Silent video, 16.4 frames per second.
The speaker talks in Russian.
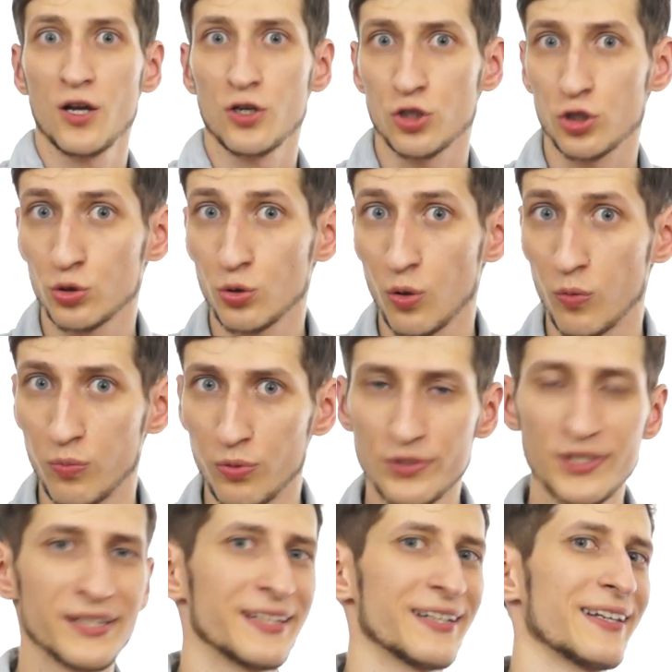Что
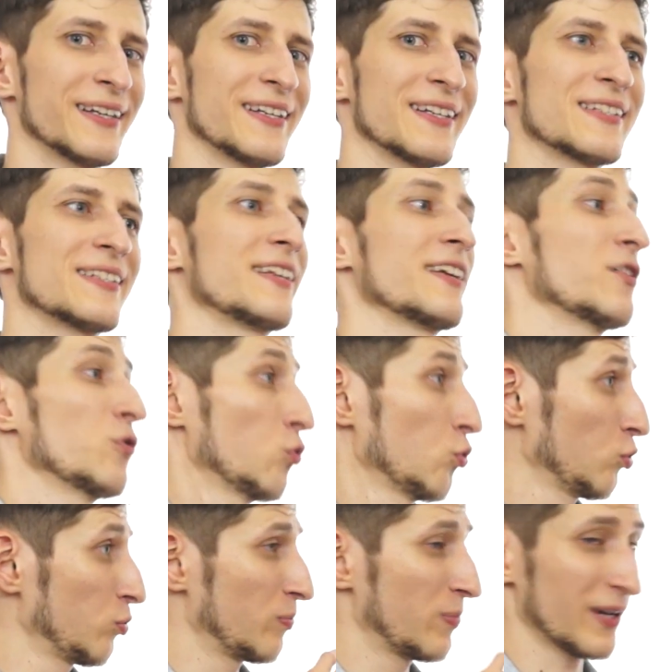будет, если
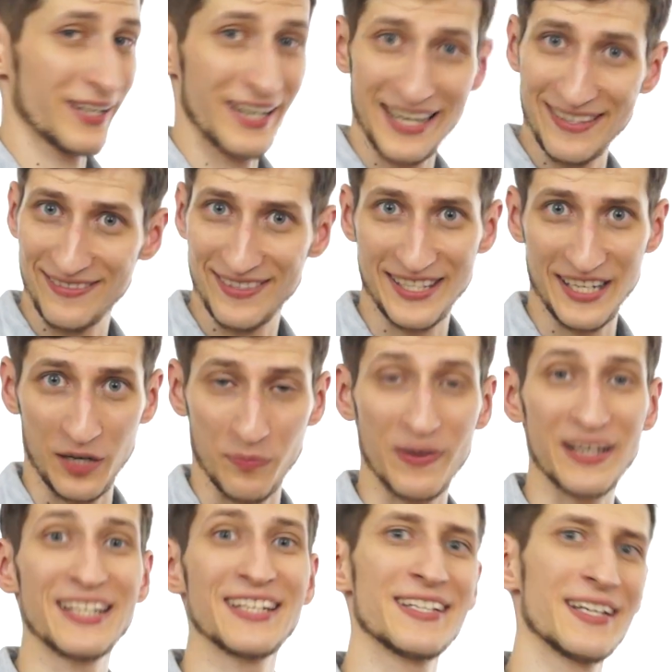убрать всех
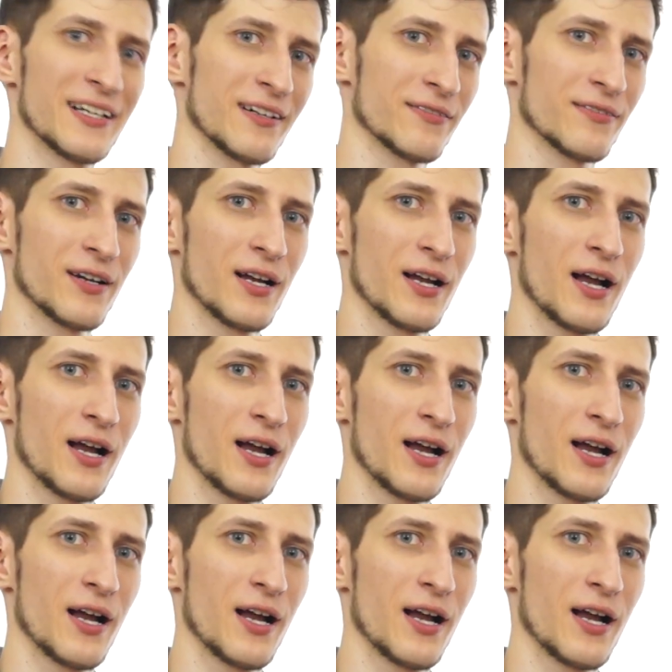политиков,